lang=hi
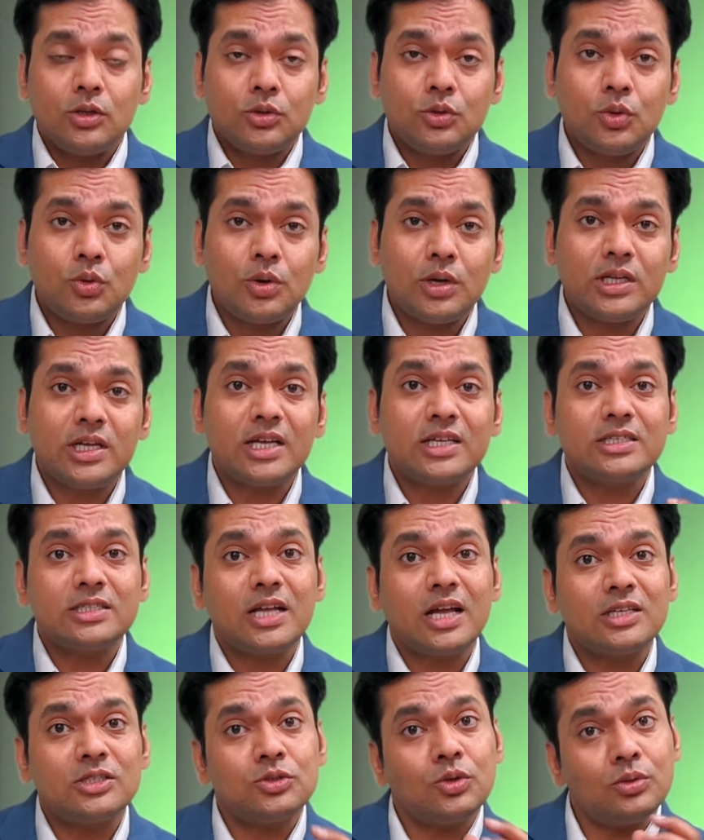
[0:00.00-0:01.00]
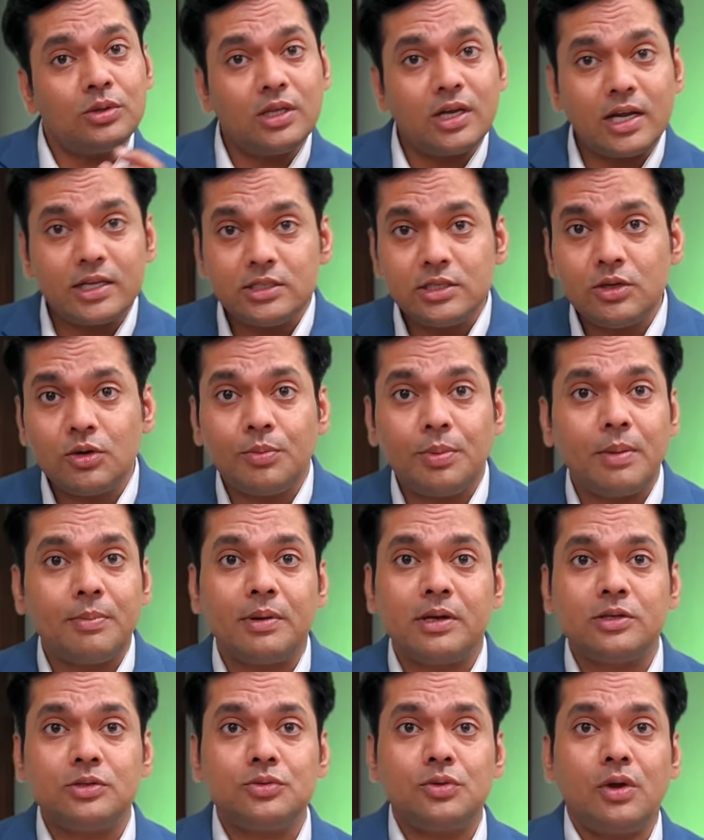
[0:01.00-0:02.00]
दो हजार सात सौ तिरासी रुपये
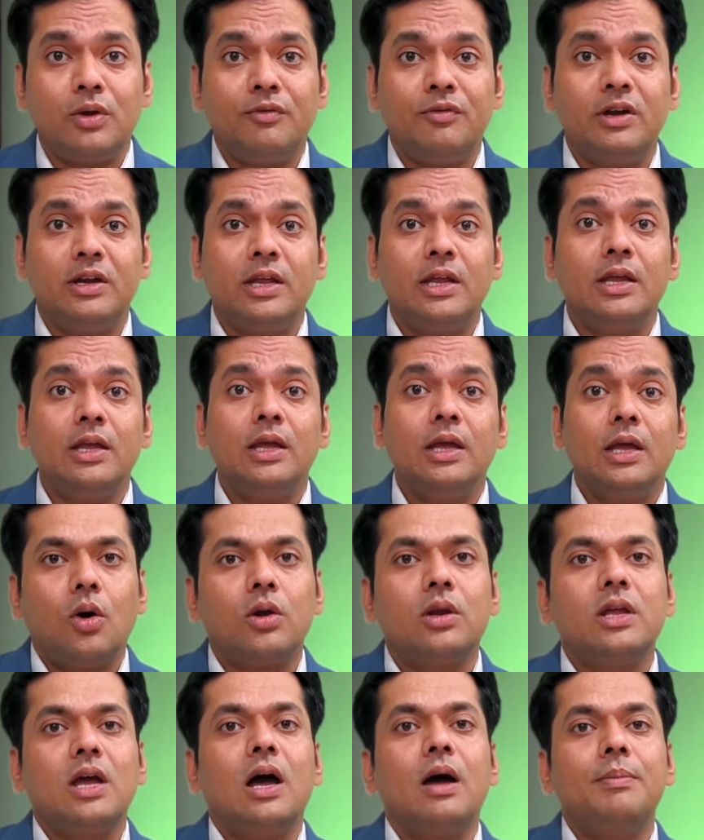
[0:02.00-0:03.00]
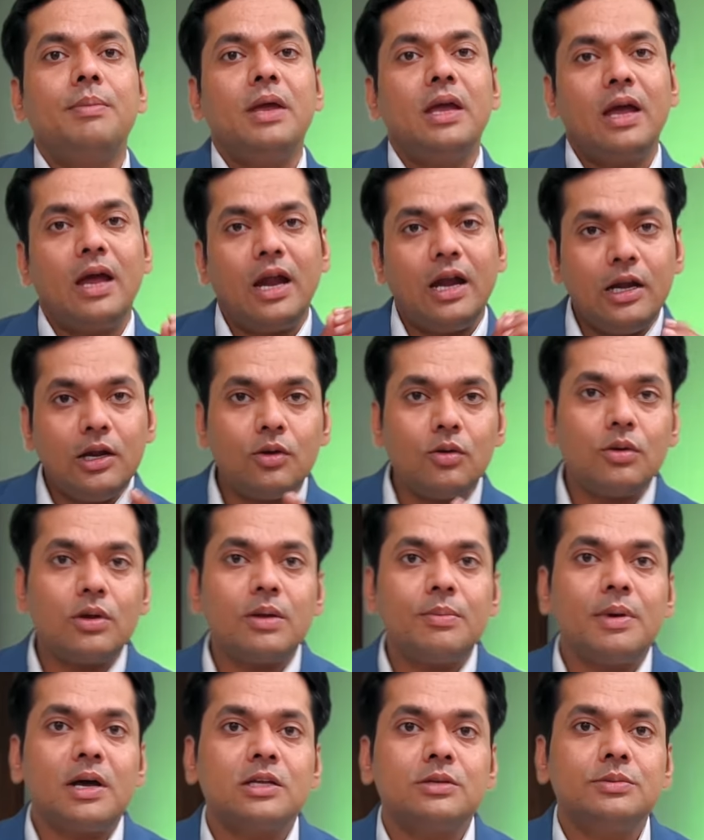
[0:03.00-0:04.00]
पर स्क्वायर फीट की और यहाँ पे एंडिगो
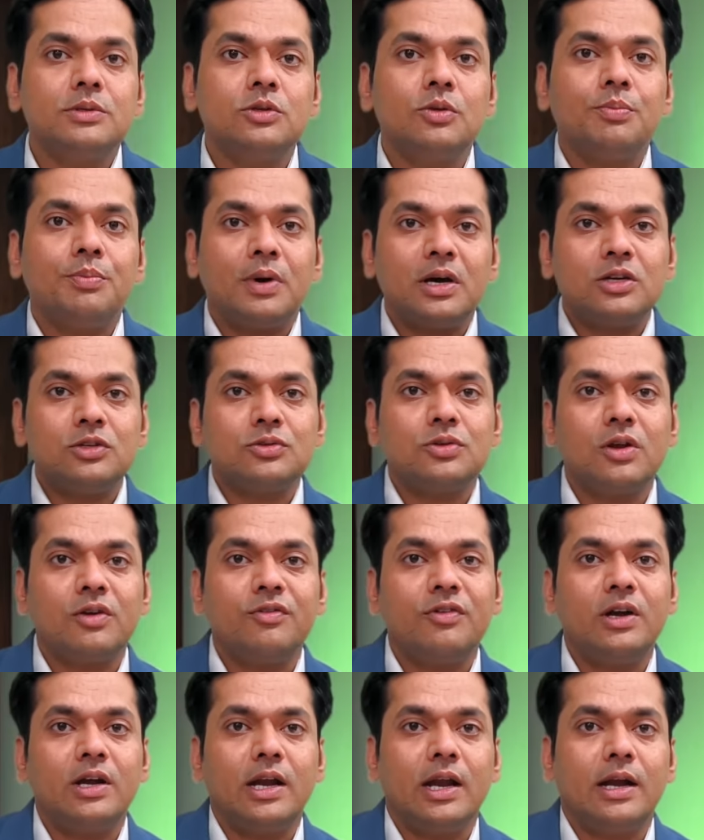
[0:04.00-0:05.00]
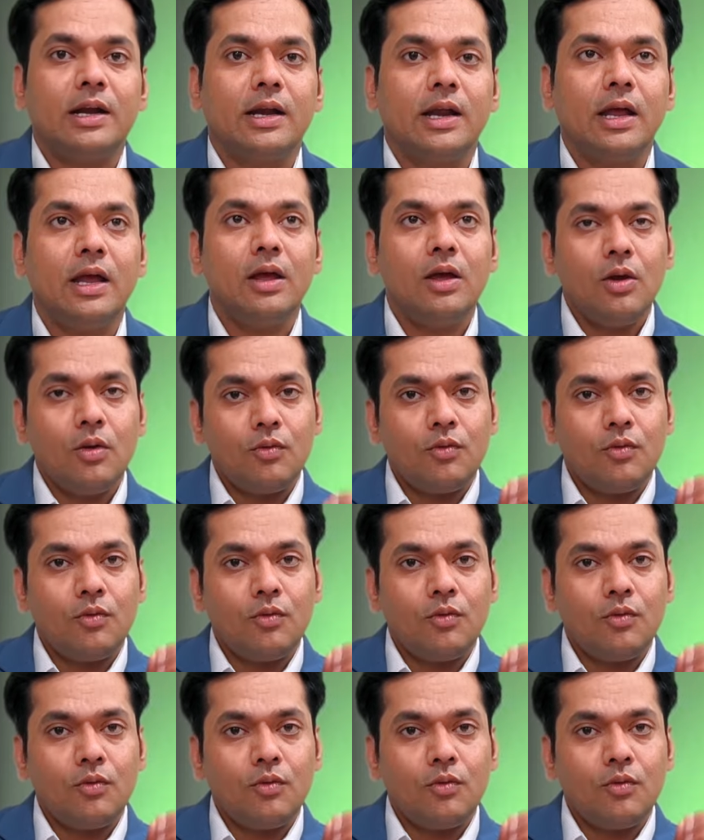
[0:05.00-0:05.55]
के पास में जो पर स्क्वायर फीट लैंड है